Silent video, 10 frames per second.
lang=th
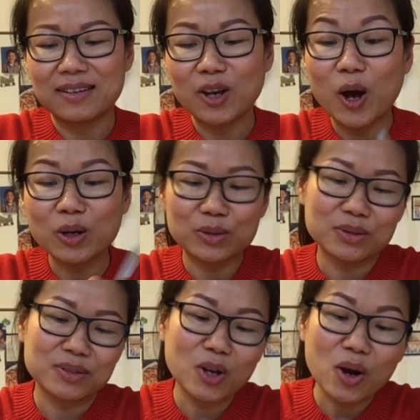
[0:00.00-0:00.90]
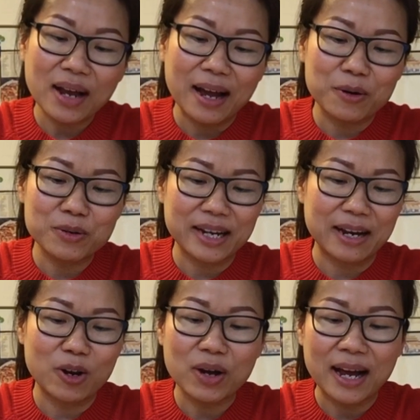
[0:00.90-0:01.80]
ล็อกล็อกเอาท์นะคะ
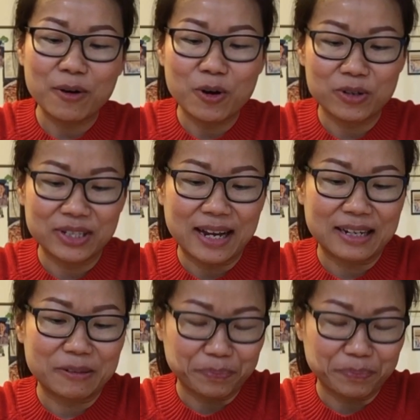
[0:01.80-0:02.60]
ล็อกเอาท์ออกจาก